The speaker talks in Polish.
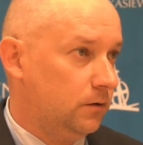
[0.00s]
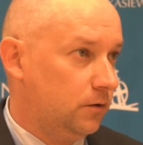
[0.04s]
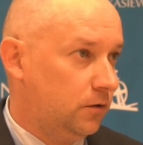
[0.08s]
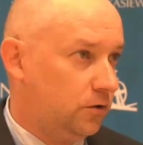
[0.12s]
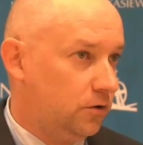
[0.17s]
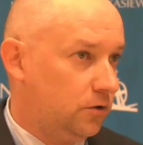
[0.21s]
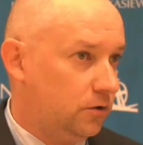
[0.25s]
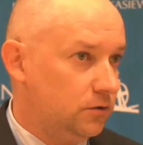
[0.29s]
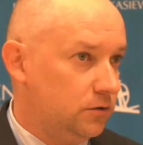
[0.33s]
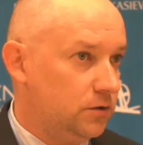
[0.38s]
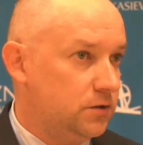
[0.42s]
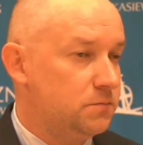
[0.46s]

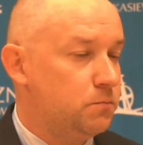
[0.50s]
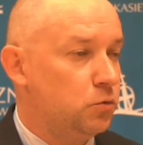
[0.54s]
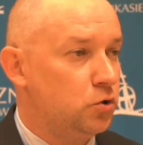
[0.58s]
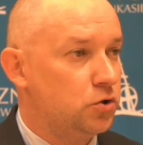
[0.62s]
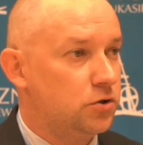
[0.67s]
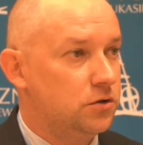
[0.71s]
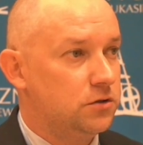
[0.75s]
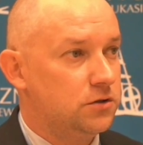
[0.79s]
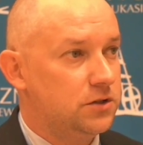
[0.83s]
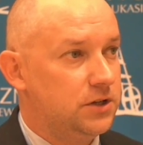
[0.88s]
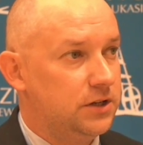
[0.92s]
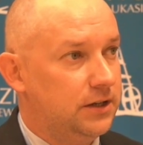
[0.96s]
to
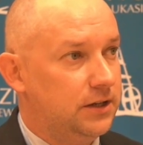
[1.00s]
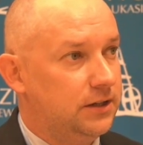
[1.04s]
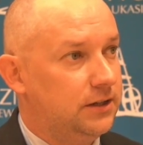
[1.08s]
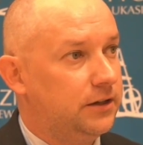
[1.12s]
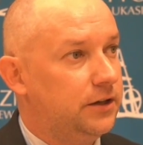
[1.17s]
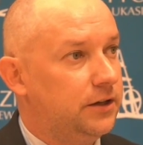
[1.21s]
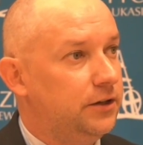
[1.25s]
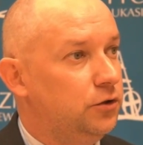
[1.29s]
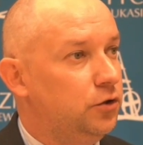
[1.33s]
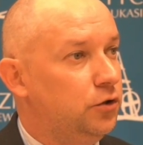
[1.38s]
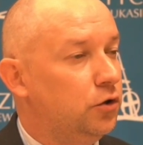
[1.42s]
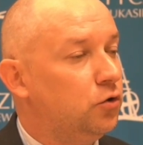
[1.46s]
sporządzenie
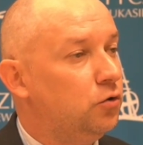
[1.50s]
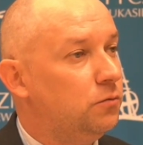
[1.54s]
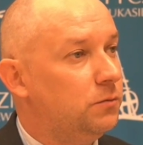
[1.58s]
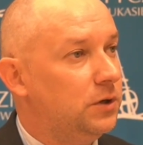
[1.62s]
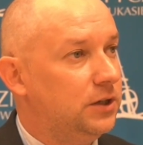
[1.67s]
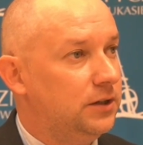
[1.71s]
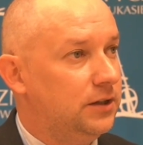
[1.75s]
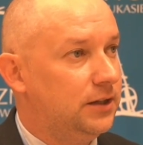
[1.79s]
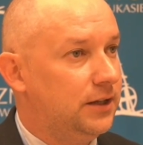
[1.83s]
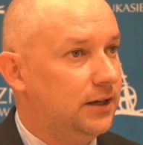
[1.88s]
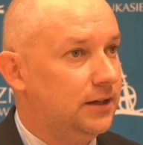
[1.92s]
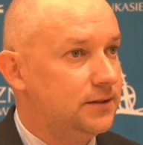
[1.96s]
takiej
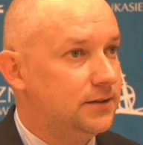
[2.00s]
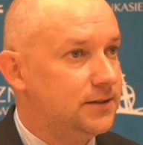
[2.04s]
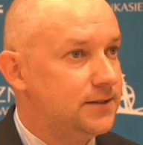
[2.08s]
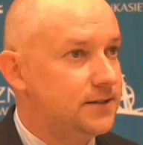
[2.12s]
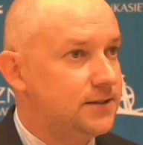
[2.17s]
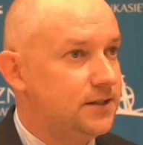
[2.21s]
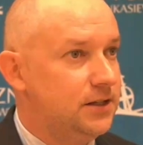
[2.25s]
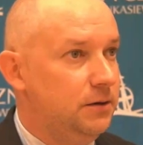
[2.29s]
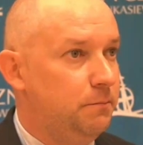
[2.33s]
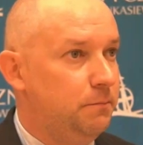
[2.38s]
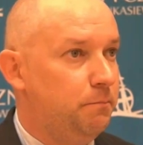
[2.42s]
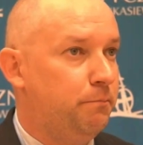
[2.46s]

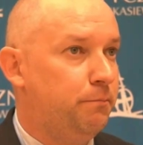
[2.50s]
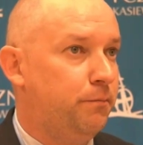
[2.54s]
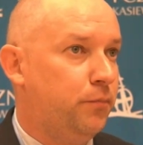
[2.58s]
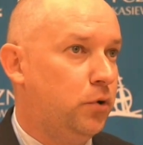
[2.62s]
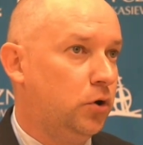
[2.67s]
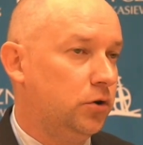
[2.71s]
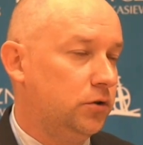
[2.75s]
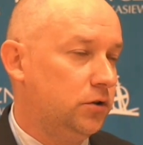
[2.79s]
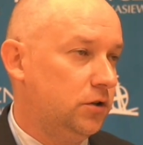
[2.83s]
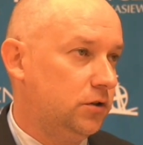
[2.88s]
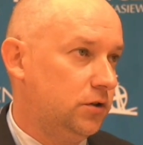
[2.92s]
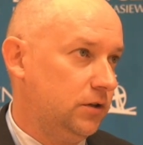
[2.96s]
dokumentacji
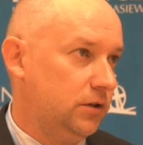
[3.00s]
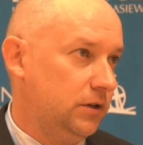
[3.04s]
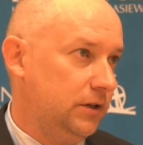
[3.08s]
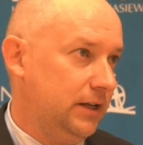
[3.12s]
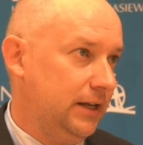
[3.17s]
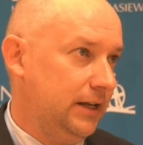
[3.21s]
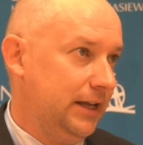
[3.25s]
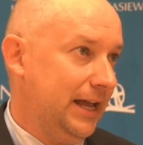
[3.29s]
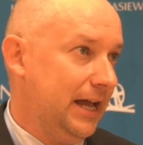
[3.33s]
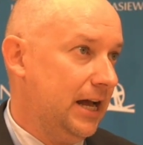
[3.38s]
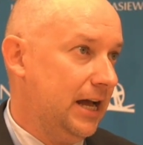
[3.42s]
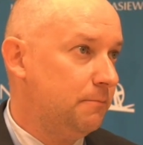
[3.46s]
pod
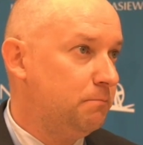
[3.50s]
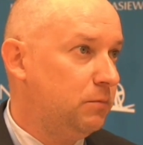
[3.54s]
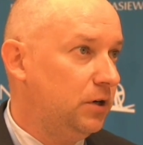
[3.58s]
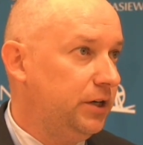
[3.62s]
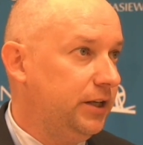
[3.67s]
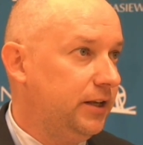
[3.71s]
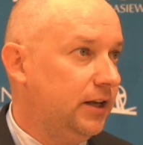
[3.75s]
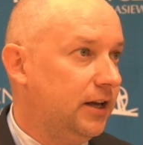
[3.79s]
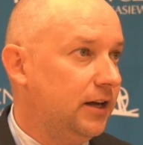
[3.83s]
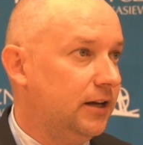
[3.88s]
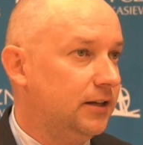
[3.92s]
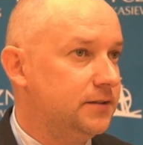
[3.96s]

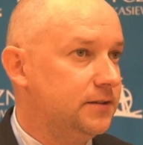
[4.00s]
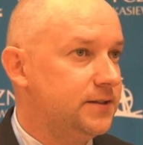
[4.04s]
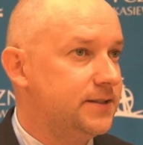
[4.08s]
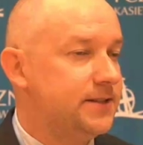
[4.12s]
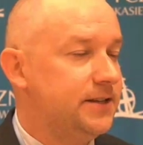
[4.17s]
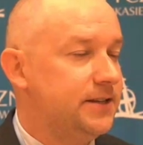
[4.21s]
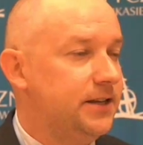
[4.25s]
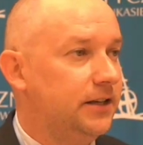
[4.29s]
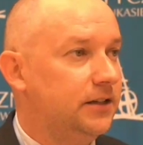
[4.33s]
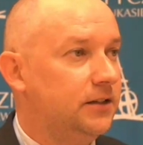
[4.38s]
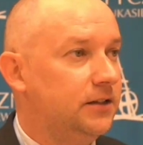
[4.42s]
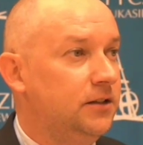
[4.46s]

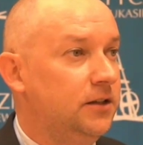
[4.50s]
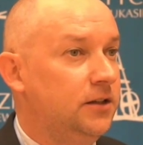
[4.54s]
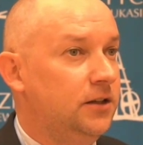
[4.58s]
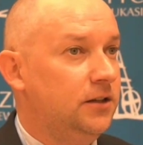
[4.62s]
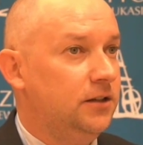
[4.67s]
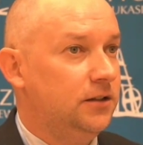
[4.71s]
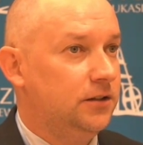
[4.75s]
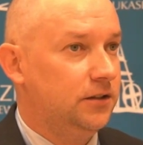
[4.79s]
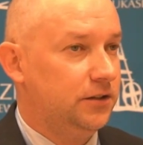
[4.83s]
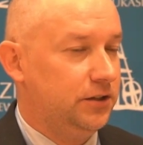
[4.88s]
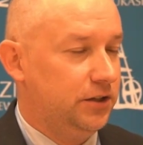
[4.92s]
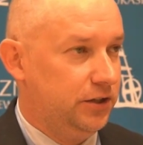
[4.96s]
aplikację
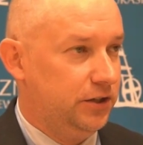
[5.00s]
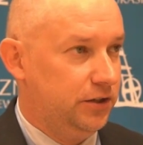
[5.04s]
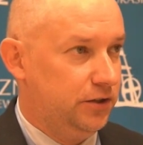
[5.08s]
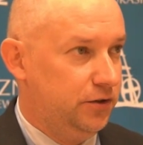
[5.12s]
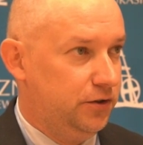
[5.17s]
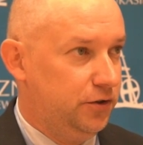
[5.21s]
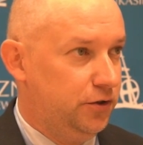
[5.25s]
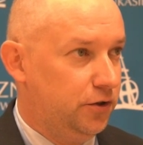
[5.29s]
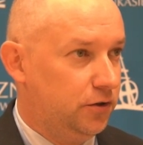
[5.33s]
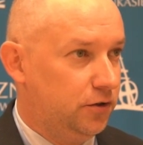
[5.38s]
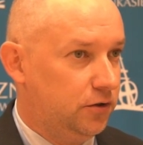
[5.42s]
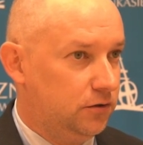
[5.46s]

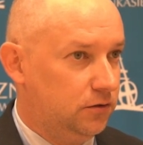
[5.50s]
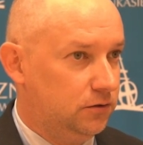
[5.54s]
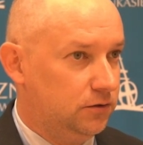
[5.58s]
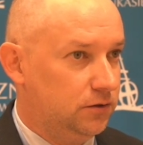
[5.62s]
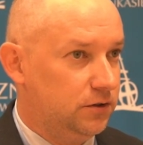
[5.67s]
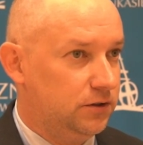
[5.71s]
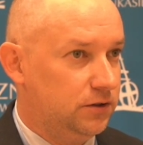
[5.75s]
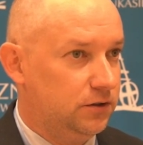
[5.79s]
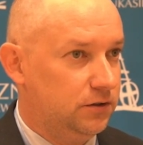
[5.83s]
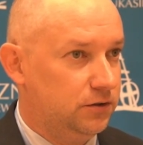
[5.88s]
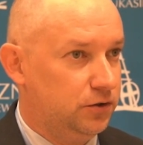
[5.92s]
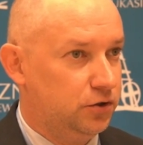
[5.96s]
do,
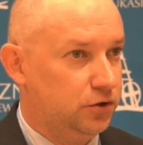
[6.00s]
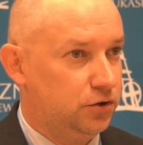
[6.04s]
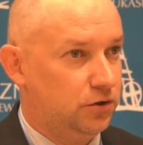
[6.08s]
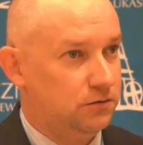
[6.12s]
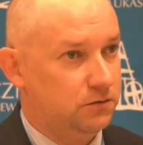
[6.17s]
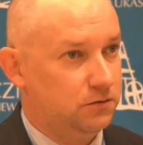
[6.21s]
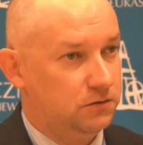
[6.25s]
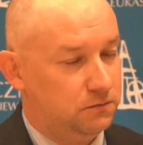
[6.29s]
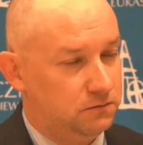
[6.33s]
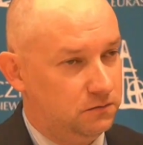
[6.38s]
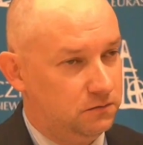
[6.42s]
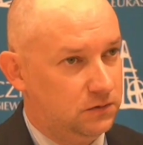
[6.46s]

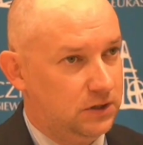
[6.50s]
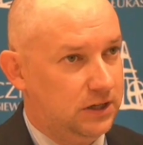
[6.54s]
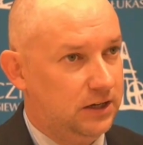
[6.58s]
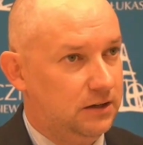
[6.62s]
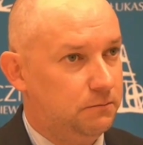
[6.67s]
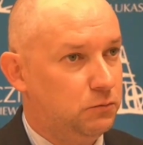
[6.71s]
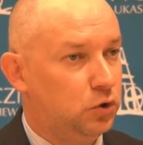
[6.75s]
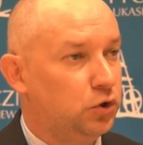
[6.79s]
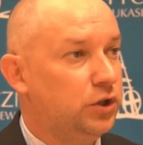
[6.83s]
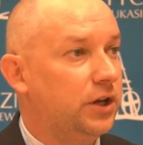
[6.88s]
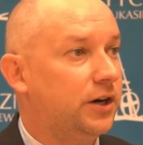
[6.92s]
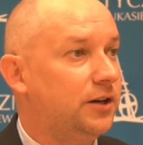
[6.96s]
na
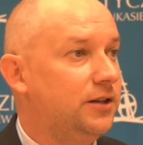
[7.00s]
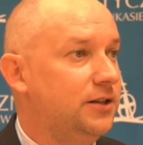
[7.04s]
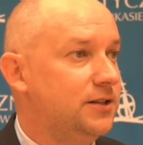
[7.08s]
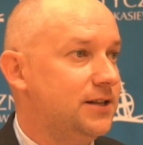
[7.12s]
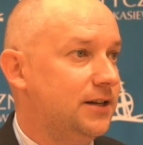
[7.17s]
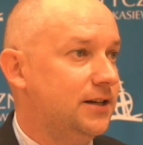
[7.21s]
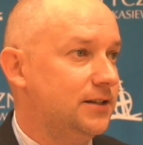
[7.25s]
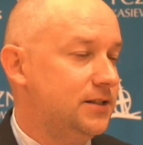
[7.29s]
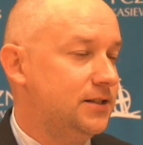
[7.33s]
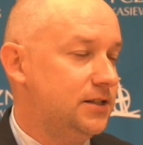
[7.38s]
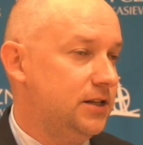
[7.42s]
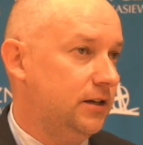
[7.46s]

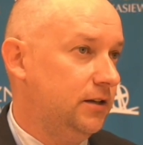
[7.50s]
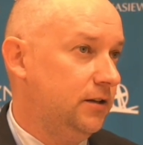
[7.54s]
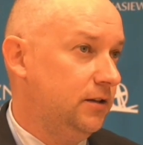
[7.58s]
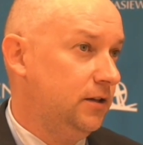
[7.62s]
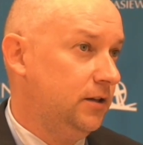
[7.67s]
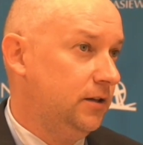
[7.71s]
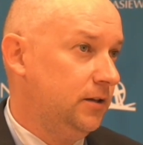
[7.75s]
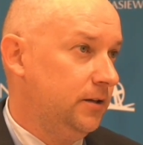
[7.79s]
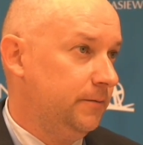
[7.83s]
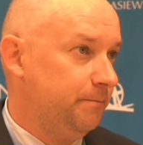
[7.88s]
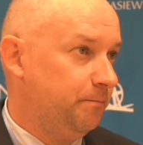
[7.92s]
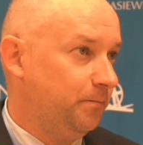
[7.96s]
modernizację
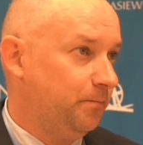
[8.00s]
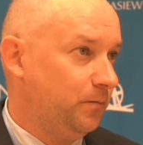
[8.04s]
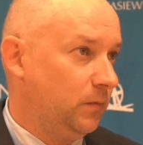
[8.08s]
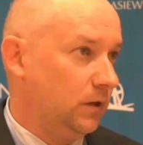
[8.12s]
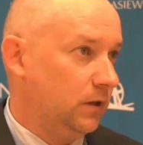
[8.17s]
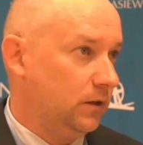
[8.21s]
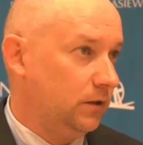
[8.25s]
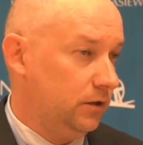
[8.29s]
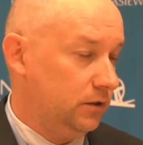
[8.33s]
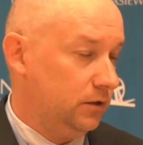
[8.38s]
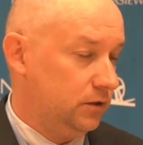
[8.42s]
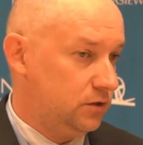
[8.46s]

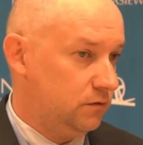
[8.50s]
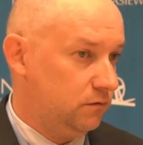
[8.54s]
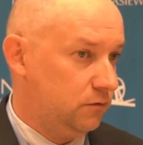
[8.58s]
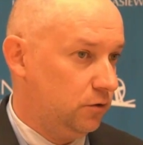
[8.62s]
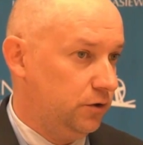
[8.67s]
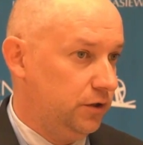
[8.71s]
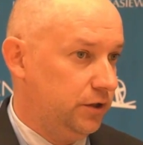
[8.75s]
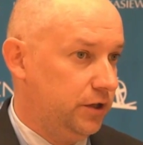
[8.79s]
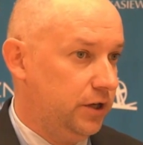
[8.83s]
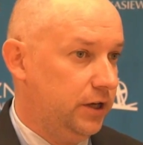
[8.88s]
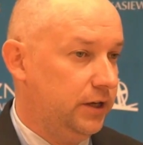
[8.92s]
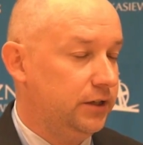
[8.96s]

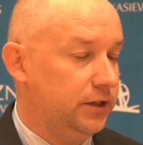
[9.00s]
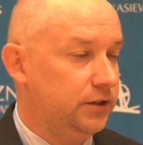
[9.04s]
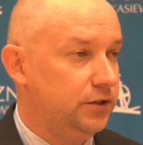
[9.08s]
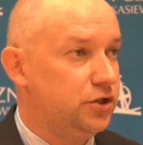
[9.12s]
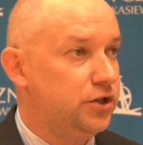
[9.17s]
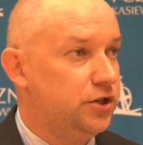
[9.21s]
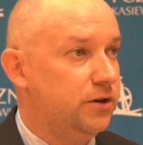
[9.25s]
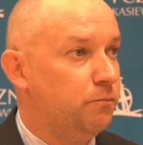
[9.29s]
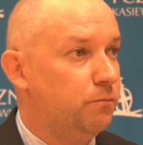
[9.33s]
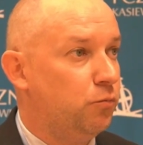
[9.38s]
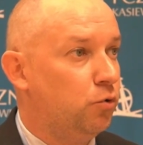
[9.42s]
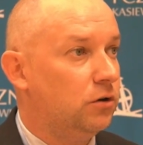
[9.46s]
swoich
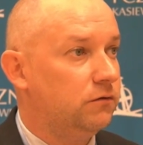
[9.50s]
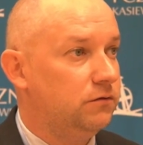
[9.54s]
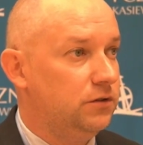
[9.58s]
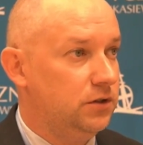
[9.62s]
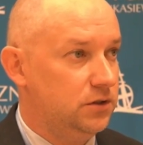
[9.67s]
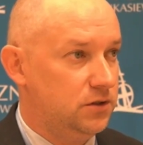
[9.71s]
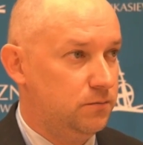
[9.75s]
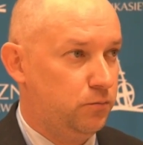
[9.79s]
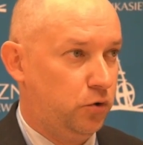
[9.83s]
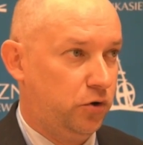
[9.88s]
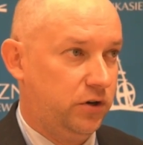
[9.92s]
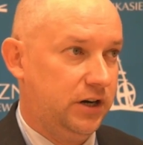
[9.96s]
ciepłowni
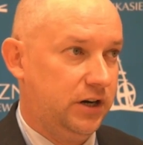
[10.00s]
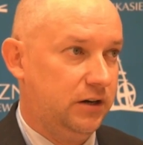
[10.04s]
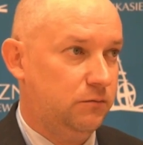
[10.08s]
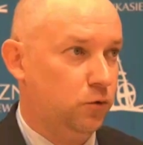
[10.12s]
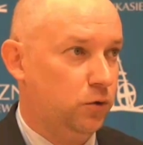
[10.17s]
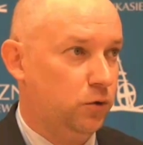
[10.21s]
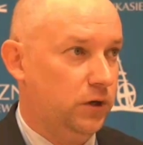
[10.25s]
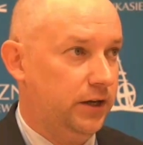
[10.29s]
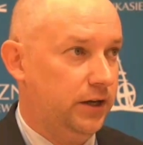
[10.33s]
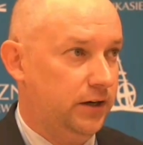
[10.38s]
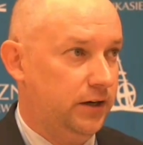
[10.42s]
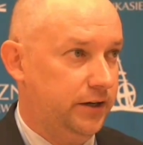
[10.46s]
z
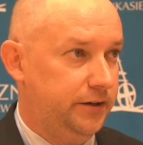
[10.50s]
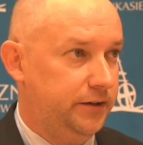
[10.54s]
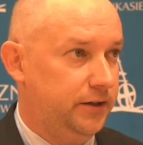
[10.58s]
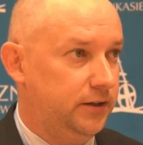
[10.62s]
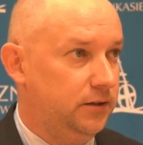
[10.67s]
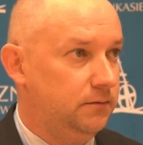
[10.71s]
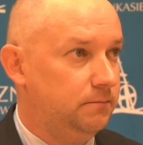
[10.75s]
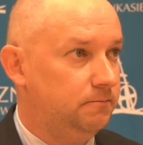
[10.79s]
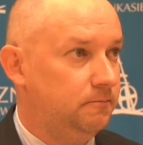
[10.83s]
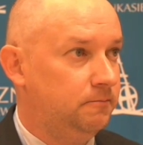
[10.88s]
programu Elena.